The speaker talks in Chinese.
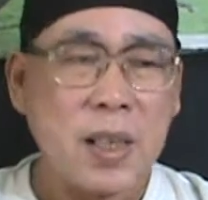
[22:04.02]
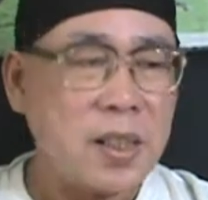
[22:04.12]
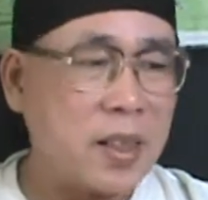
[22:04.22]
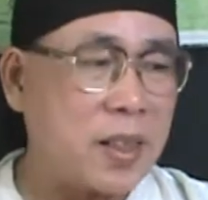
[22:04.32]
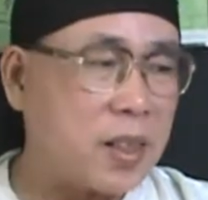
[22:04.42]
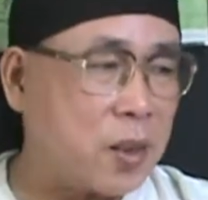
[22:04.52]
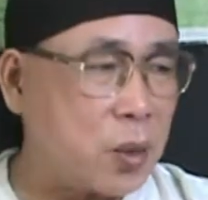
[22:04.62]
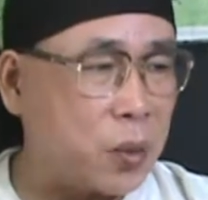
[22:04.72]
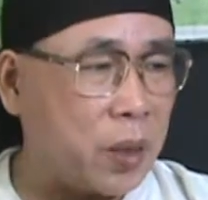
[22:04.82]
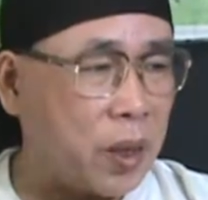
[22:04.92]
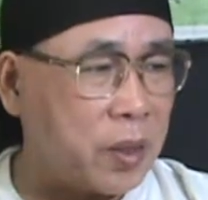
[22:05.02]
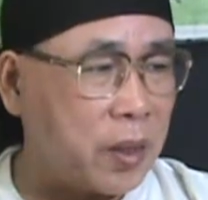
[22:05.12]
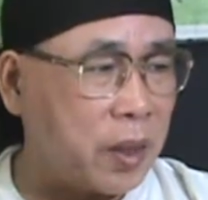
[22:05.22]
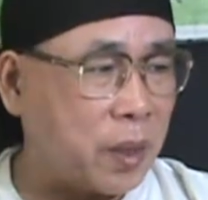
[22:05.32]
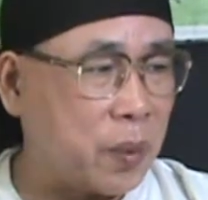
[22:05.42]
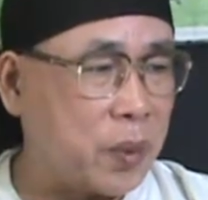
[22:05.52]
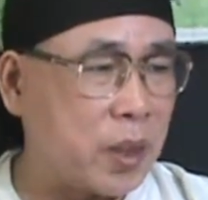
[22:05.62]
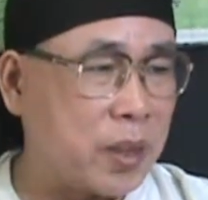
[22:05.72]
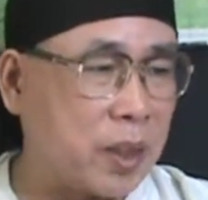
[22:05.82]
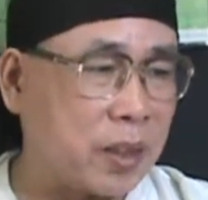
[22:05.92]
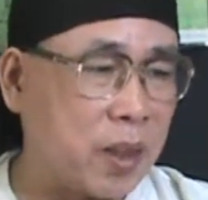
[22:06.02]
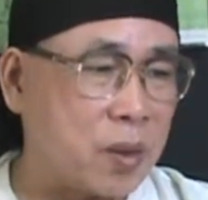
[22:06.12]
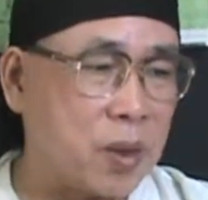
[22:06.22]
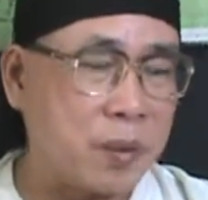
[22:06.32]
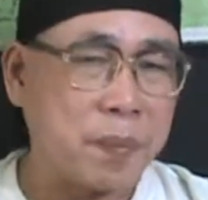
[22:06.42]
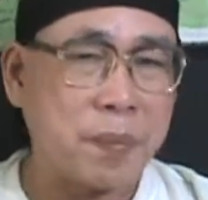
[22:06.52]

但是呢，最重要的一点哈，我就要强调说，